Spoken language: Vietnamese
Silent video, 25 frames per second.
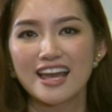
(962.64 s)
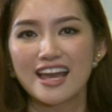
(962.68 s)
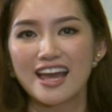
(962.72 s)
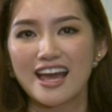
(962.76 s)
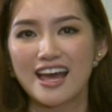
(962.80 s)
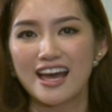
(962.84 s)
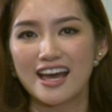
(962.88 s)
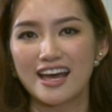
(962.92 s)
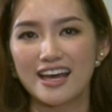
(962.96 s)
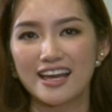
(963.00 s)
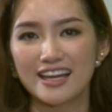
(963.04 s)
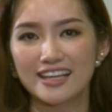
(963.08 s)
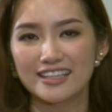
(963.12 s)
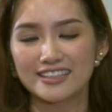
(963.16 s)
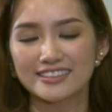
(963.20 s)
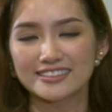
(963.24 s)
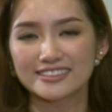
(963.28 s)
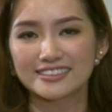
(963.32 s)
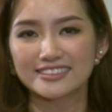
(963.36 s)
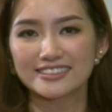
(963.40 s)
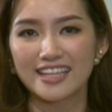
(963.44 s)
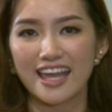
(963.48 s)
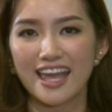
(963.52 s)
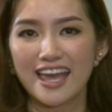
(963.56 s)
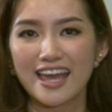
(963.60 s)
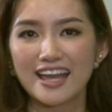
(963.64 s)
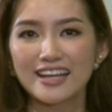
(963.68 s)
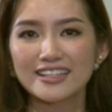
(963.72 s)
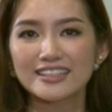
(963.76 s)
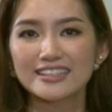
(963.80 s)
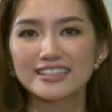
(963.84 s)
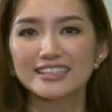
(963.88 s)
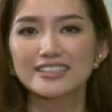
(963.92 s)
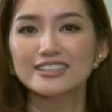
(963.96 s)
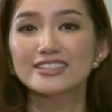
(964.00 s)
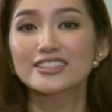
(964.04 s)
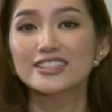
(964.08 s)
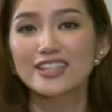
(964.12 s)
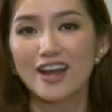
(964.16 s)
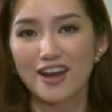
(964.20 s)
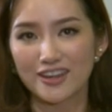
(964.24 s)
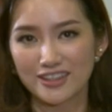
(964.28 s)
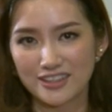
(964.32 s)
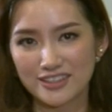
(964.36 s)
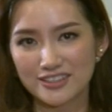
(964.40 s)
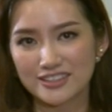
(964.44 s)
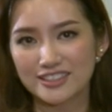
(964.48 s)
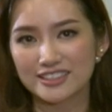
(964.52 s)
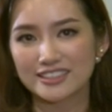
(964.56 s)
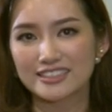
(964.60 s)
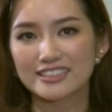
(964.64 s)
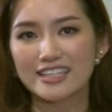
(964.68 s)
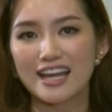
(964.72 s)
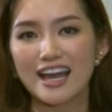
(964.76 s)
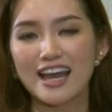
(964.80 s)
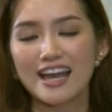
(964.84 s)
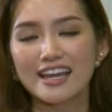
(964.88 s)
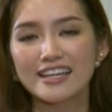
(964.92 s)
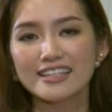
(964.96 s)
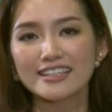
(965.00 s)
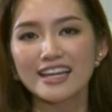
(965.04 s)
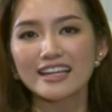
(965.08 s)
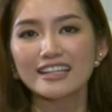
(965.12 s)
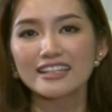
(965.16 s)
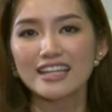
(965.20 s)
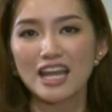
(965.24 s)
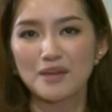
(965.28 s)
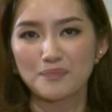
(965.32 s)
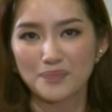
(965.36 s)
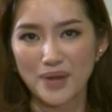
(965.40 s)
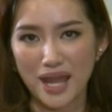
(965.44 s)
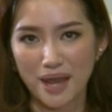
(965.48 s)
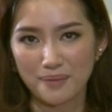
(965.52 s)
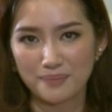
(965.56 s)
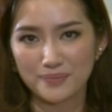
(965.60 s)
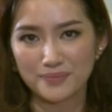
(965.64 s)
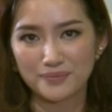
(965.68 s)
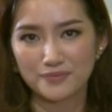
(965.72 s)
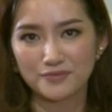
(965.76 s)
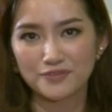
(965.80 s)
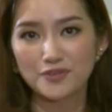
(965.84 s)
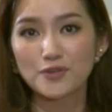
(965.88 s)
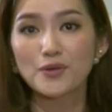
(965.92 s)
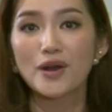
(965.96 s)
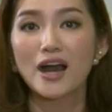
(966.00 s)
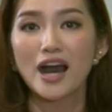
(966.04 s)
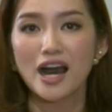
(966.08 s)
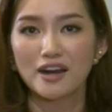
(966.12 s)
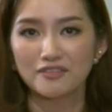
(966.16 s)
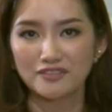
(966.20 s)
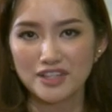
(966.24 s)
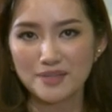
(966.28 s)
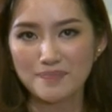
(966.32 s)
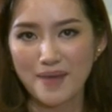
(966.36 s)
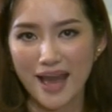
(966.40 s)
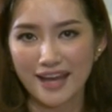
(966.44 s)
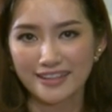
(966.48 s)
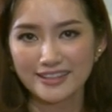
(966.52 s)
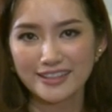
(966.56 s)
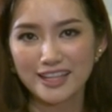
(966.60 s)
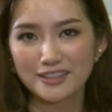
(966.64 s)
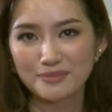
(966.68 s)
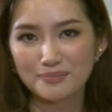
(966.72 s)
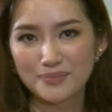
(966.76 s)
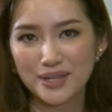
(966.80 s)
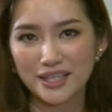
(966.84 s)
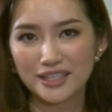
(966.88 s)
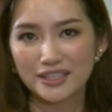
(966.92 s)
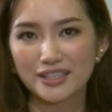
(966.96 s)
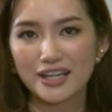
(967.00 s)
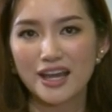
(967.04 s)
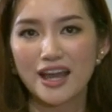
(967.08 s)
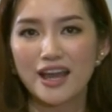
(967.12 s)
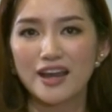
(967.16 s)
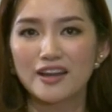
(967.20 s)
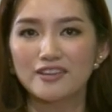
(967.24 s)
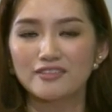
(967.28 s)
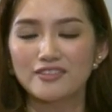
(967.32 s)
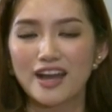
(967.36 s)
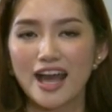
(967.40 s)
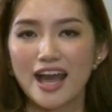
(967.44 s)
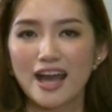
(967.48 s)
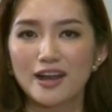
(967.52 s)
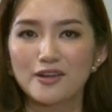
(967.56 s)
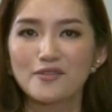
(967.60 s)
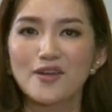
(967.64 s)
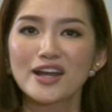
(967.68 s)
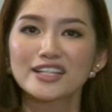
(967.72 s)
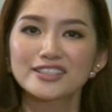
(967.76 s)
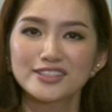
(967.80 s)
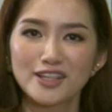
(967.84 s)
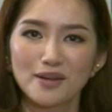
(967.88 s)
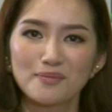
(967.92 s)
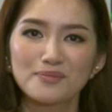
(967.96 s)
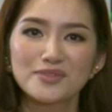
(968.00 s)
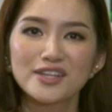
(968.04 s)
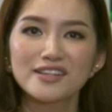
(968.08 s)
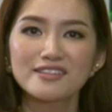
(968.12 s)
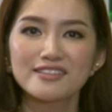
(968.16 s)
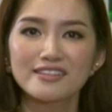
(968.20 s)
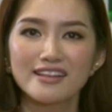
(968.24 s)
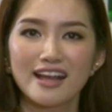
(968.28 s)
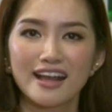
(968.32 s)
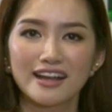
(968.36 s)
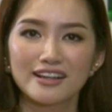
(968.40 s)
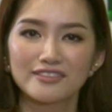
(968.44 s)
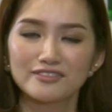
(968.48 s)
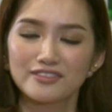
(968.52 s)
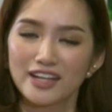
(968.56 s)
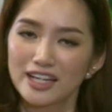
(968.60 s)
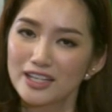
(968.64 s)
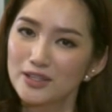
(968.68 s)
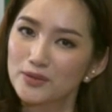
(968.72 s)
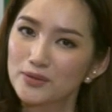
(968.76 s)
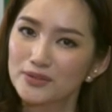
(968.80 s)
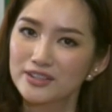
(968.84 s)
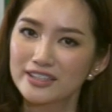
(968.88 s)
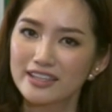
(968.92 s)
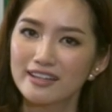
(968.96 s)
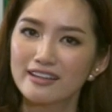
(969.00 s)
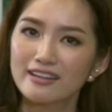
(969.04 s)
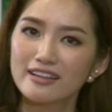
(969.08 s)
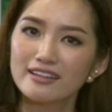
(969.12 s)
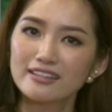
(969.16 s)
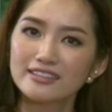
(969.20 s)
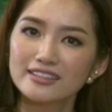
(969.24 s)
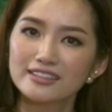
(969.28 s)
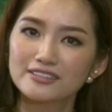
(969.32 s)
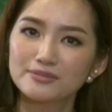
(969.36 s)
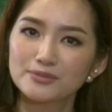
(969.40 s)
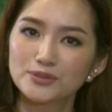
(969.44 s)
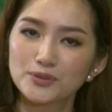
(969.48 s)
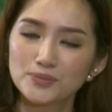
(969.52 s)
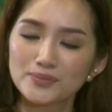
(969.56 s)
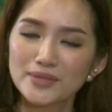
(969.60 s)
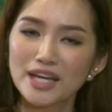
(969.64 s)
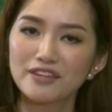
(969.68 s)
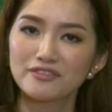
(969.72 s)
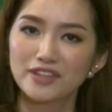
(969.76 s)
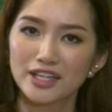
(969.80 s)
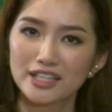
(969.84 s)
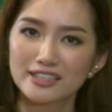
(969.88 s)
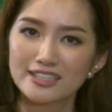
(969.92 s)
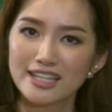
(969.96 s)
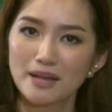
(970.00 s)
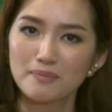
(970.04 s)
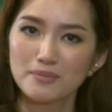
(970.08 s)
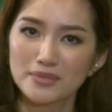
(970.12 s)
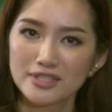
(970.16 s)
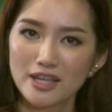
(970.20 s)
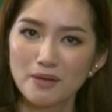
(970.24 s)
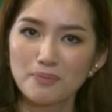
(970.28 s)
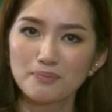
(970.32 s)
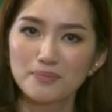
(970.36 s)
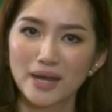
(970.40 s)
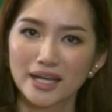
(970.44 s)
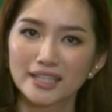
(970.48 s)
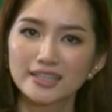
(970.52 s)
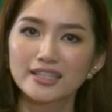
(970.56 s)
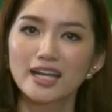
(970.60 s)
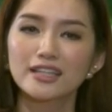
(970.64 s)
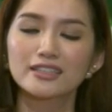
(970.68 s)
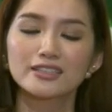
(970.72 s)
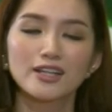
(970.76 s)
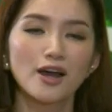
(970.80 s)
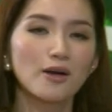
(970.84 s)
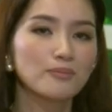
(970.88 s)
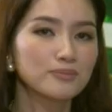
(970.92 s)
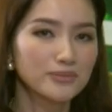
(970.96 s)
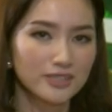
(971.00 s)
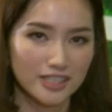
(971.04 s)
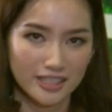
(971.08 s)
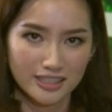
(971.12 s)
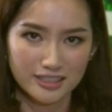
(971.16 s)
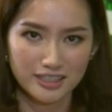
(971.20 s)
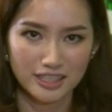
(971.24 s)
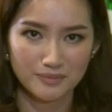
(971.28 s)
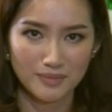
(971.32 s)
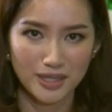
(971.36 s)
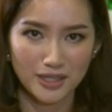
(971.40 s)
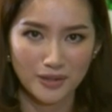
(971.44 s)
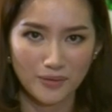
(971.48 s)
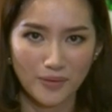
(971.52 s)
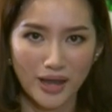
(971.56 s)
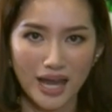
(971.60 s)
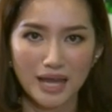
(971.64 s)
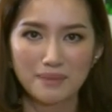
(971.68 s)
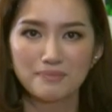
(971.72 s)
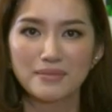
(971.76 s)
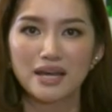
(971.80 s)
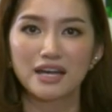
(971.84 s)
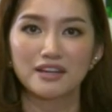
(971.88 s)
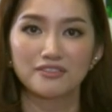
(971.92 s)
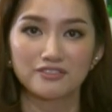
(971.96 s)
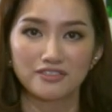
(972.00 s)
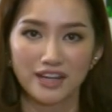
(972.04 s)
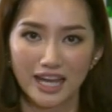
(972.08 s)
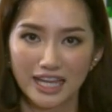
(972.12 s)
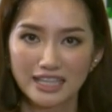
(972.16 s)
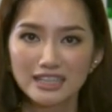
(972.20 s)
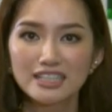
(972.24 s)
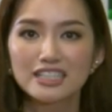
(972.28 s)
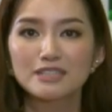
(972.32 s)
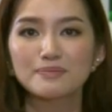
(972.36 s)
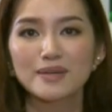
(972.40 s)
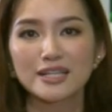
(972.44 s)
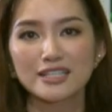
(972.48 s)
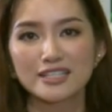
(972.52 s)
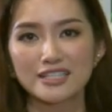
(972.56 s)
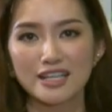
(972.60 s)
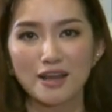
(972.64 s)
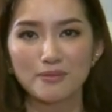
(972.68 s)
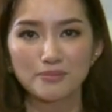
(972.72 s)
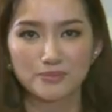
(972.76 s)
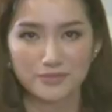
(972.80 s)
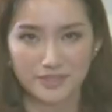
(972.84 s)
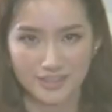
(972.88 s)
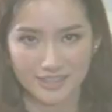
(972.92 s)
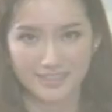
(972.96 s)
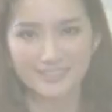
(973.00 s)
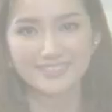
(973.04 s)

à, sẽ lựa chọn được cái cách làm đẹp phù hợp với bản thân mình và quan trọng nhất rằng phải luôn nhớ chúng ta phải chăm sóc bản thân không chỉ từ bên ngoài mà phải từ bên trong nữa.